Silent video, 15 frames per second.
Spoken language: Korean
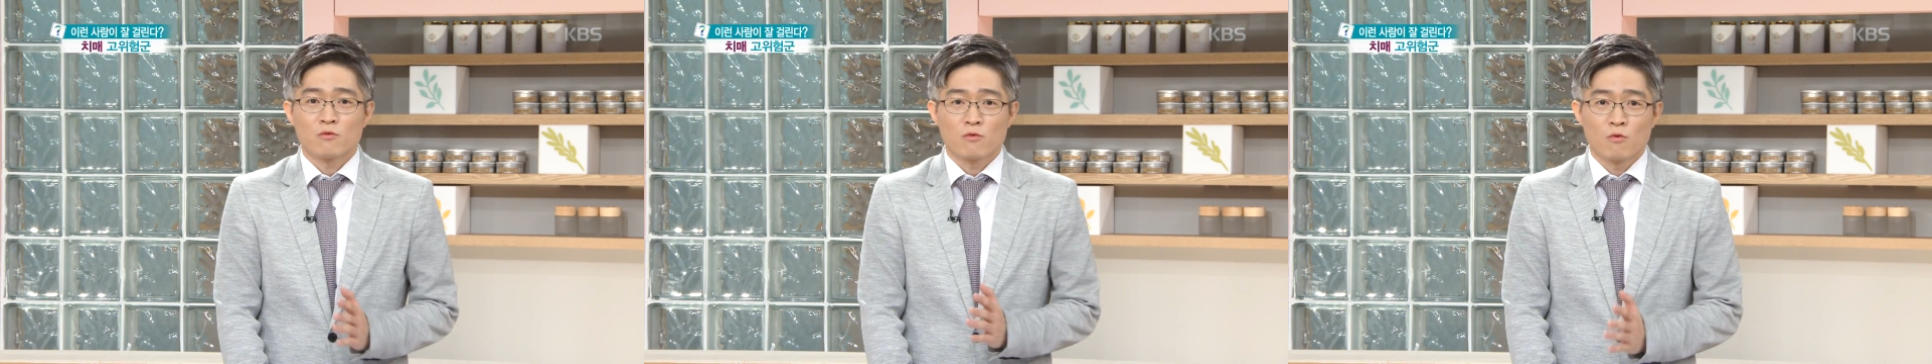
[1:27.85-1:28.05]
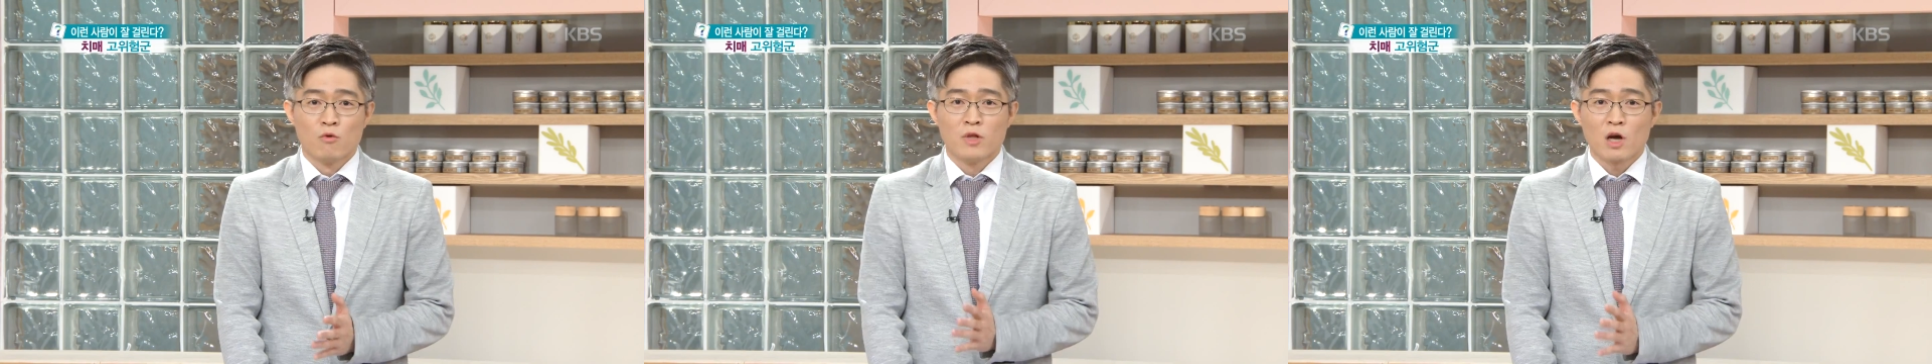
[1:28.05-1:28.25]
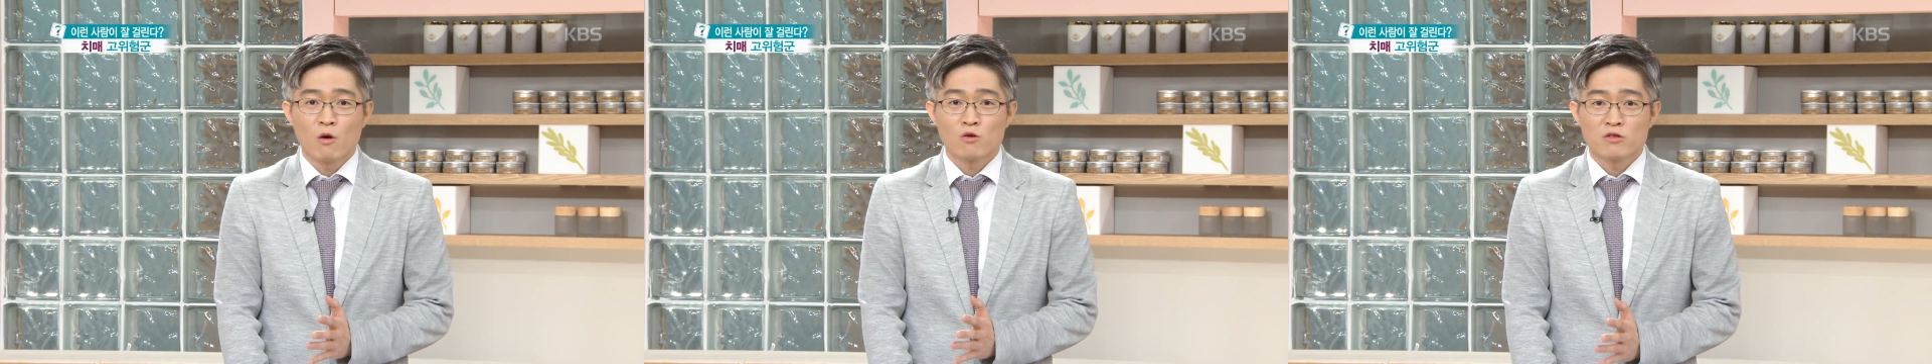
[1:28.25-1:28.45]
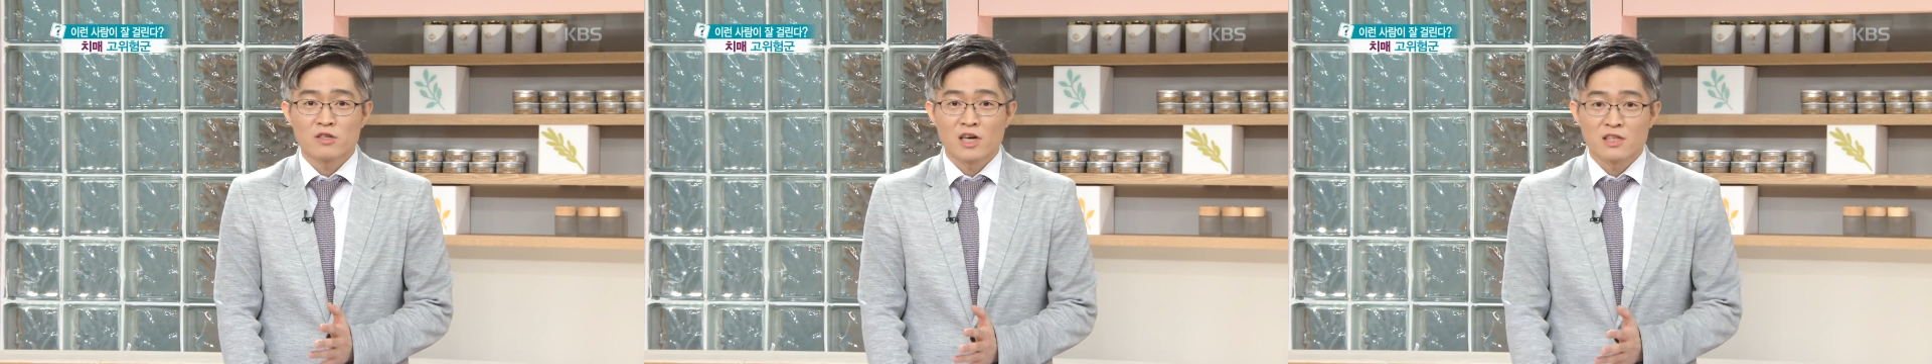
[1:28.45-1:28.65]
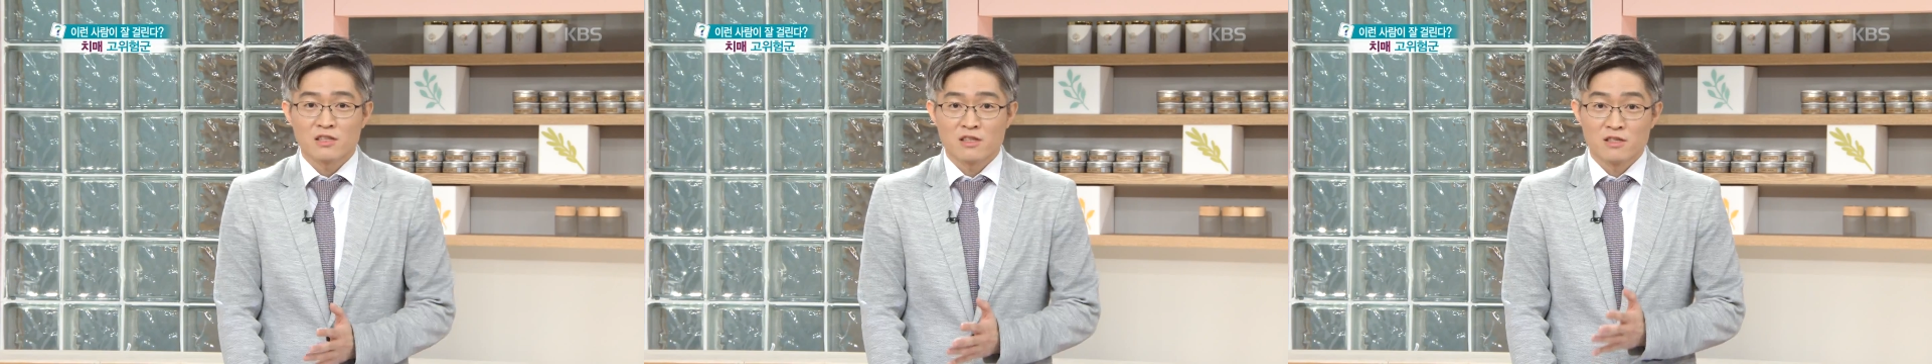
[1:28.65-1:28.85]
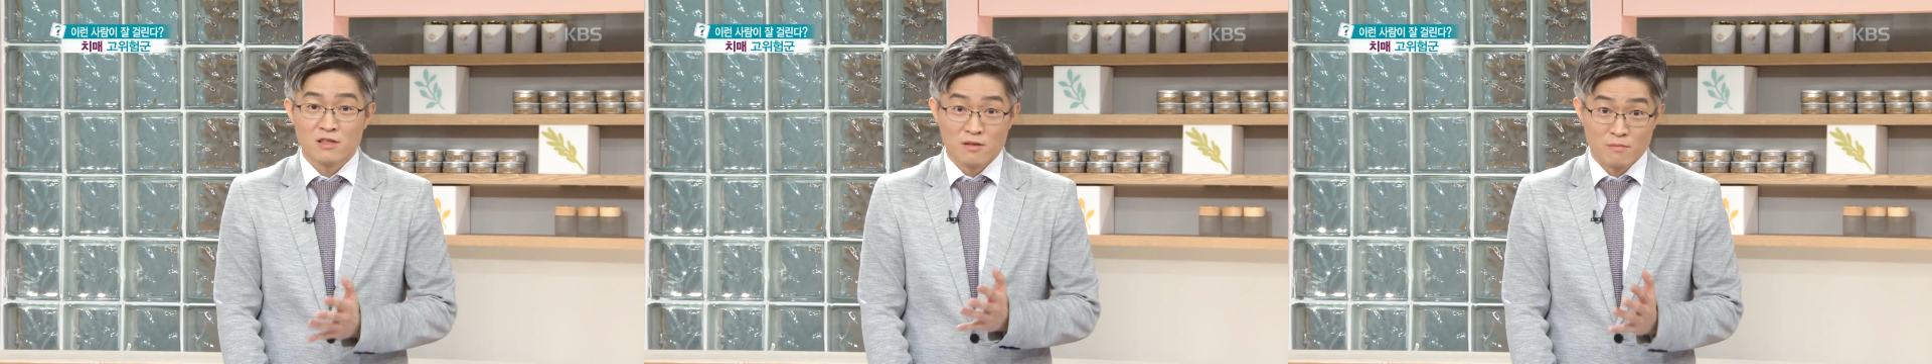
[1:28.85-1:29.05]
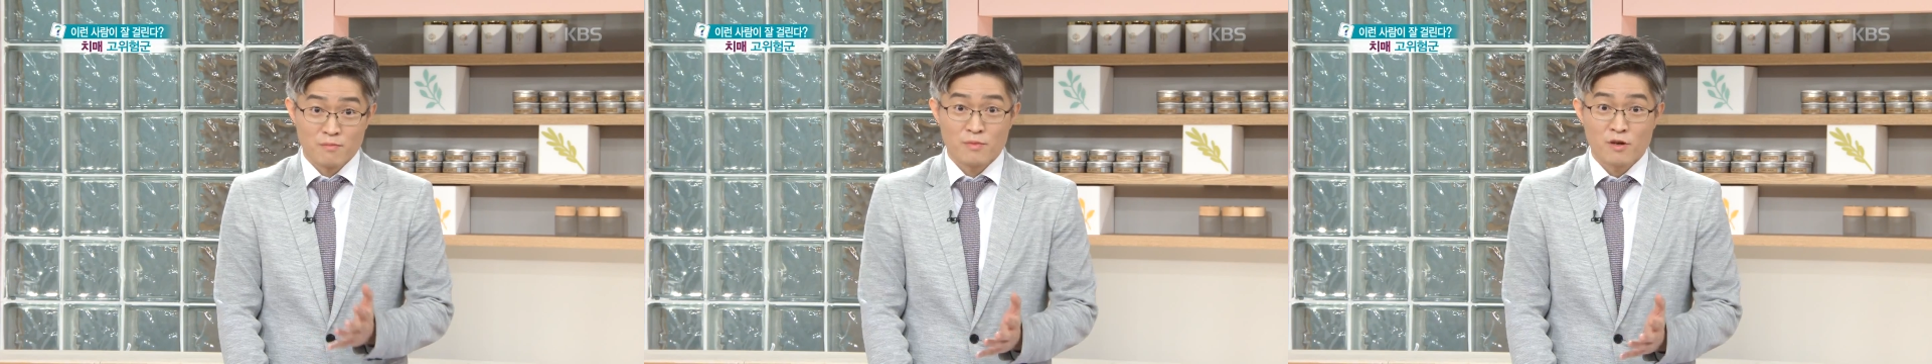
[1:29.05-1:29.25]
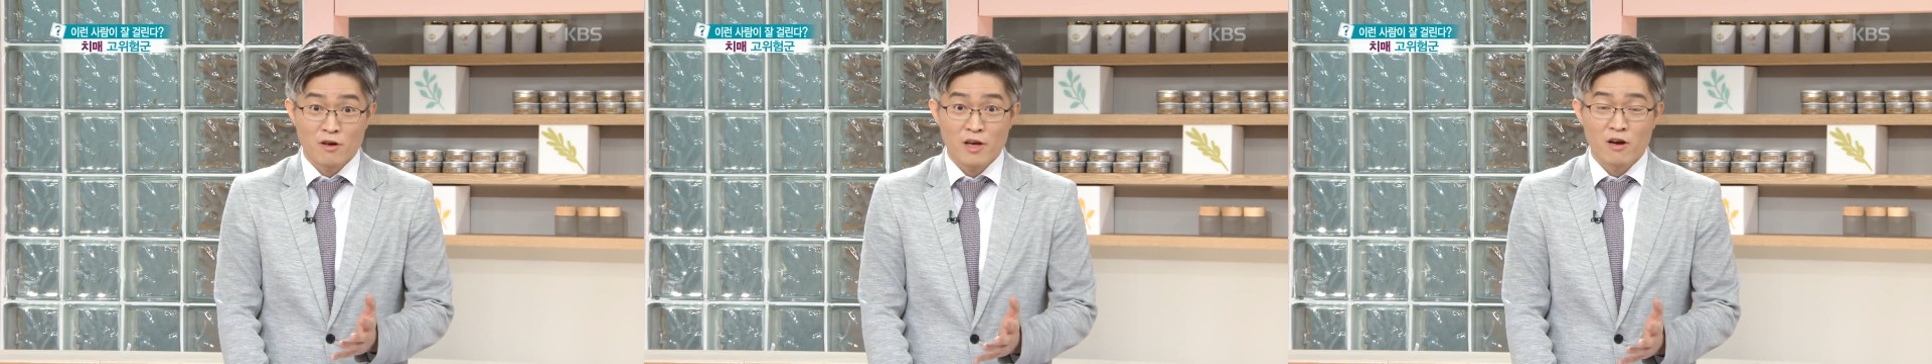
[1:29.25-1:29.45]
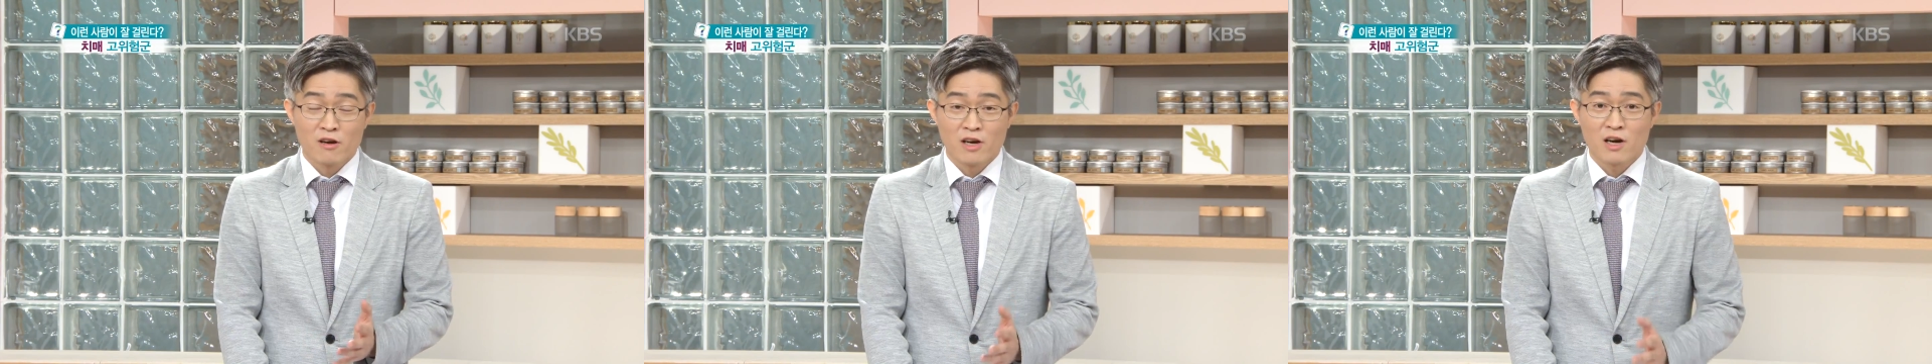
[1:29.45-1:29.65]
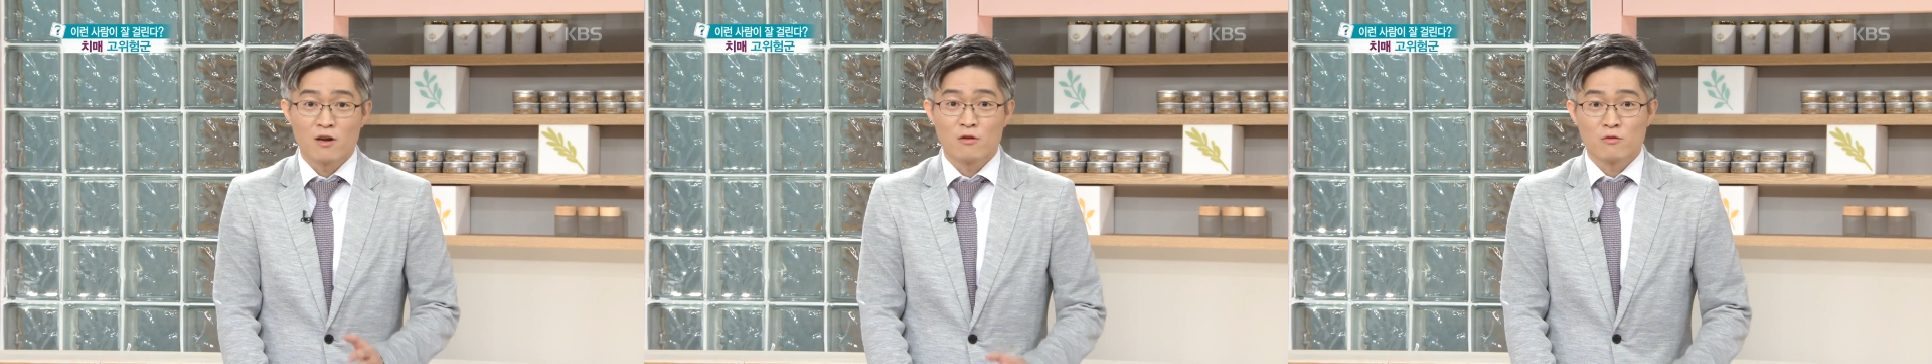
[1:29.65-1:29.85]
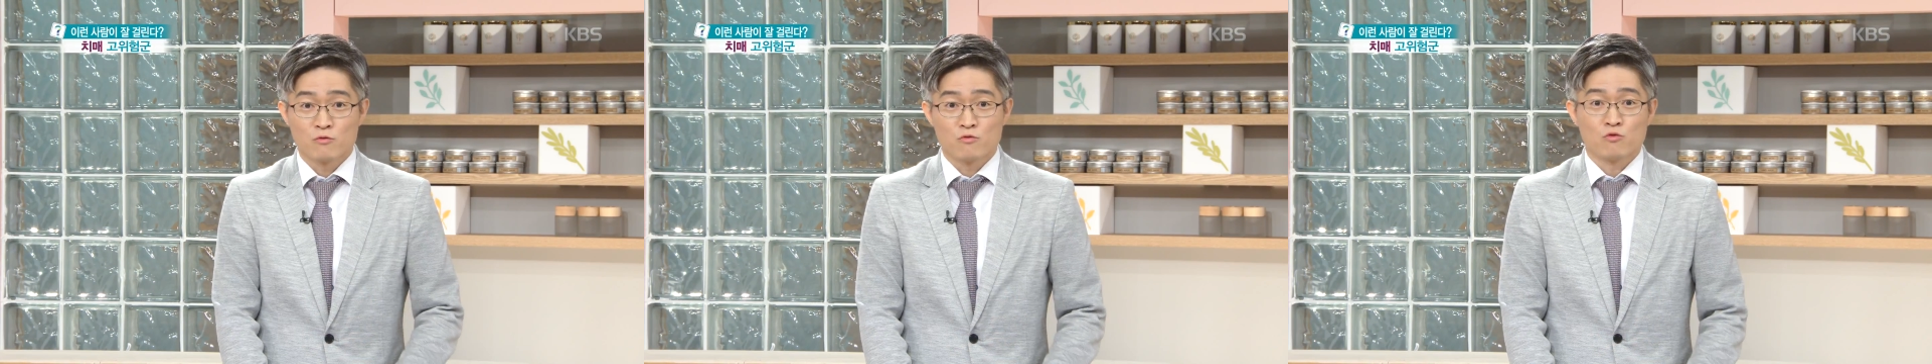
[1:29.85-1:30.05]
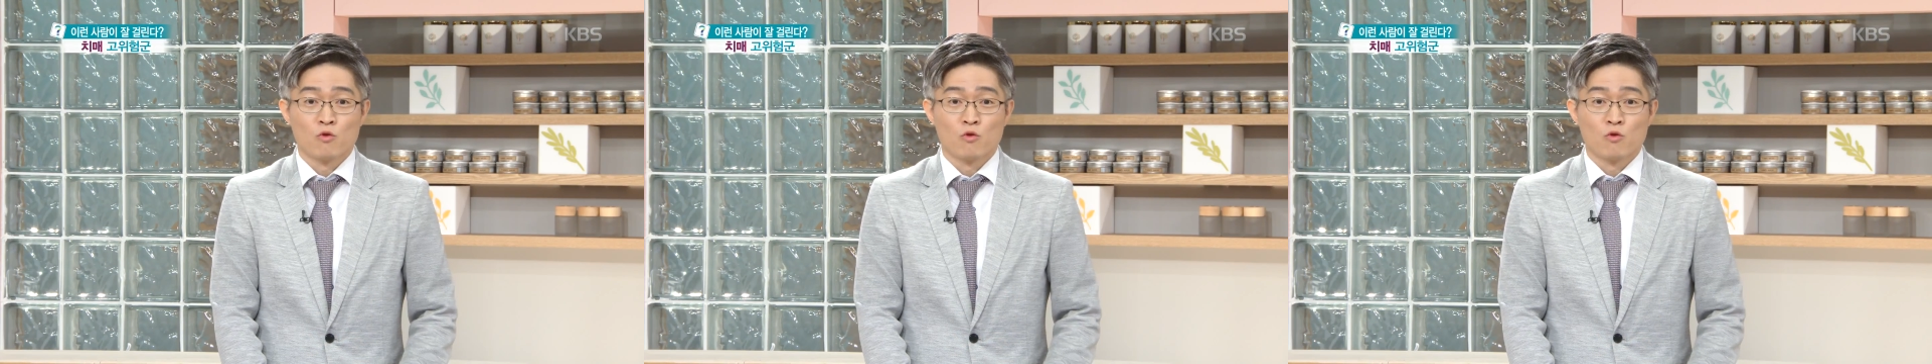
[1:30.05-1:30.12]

골다공증 같은 뼈의 건강을